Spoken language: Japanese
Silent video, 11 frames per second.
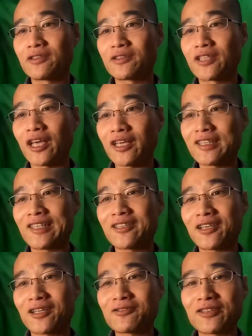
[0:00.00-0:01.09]
税金
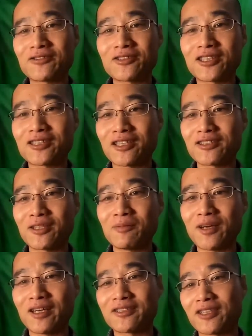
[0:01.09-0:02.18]
から受け取った3000
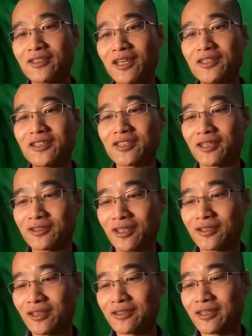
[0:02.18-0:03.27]
万円、じゃあ何に使った
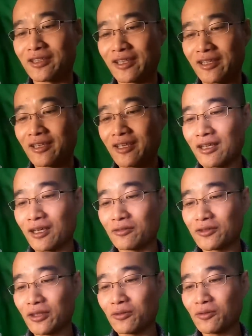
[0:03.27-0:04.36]
んだってね、
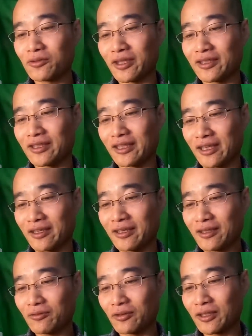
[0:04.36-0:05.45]
全国連にね、
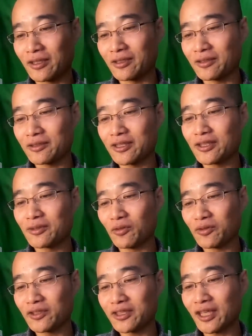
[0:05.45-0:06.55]
これ質
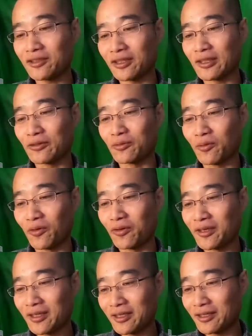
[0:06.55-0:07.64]
問したんだけども、
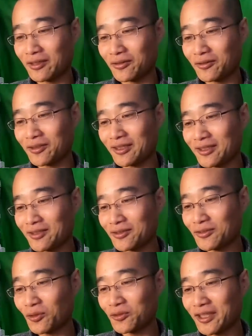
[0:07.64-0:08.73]

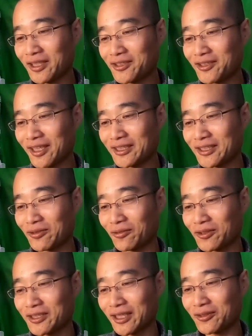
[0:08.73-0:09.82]
論点ずらし
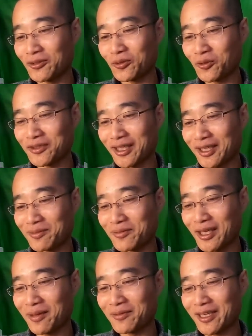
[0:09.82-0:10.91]
をしたいという魂胆が
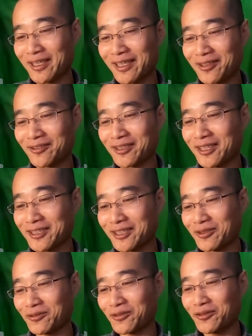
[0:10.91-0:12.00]
見え見えである。私た
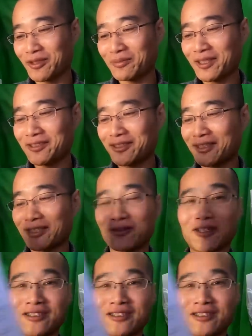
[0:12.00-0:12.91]
ちはこのような見えすぎた挑